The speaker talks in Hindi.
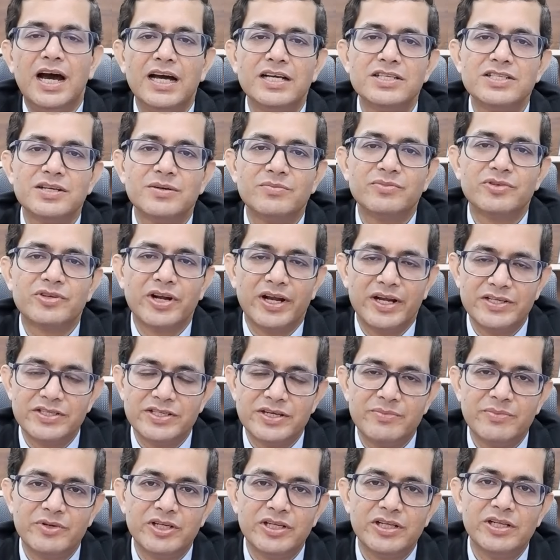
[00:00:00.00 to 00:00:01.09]
आज हम
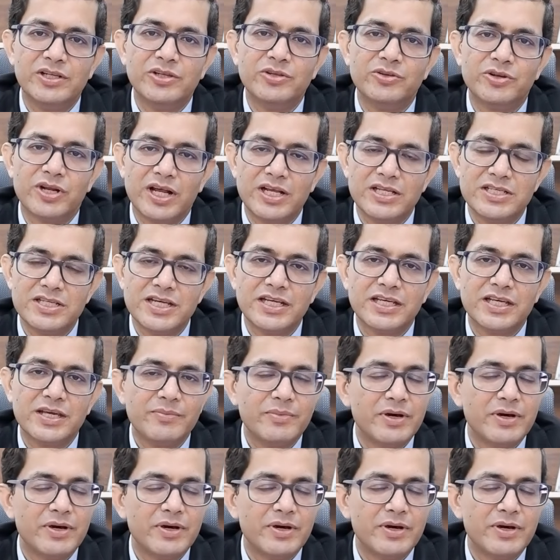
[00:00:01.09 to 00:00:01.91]
ट्राइजेमिनल न्यूराजिया